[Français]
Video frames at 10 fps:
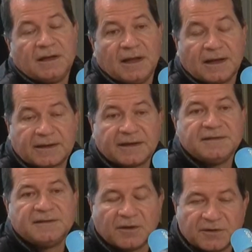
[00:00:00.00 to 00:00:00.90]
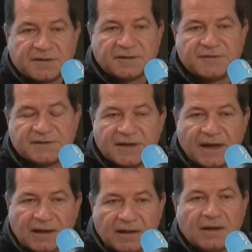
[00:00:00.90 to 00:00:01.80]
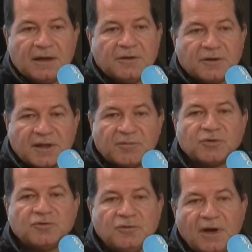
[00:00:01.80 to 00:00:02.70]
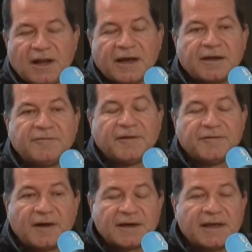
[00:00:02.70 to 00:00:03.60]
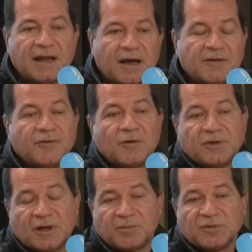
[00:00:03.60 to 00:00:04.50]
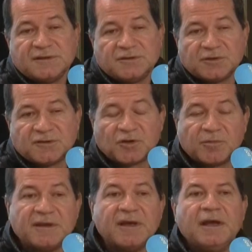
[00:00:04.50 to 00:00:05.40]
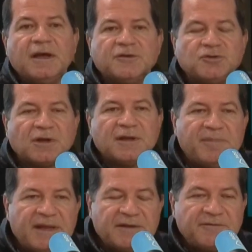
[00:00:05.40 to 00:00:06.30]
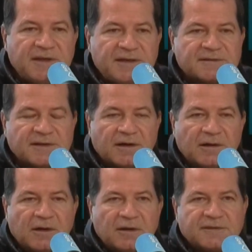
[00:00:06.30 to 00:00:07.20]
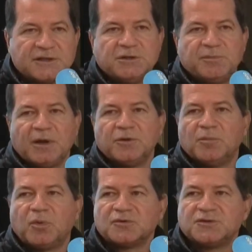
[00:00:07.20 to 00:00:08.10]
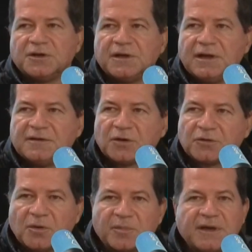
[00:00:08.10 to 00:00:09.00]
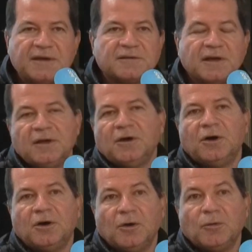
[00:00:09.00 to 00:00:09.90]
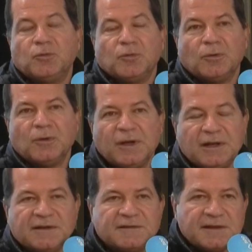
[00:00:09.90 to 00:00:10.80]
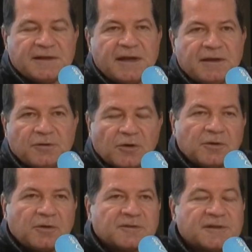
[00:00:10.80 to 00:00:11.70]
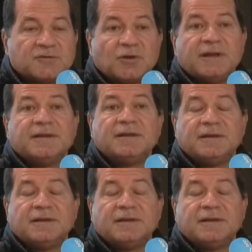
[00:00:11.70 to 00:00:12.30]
la crise des recettes fiscales, notamment due à la RFFA, qui est la réforme de l'imposition des entreprises sur les bénéfices. Il ne s'agit pas de ponctionner les entreprises euh, de les saigner. Non, non, non, c'est sur les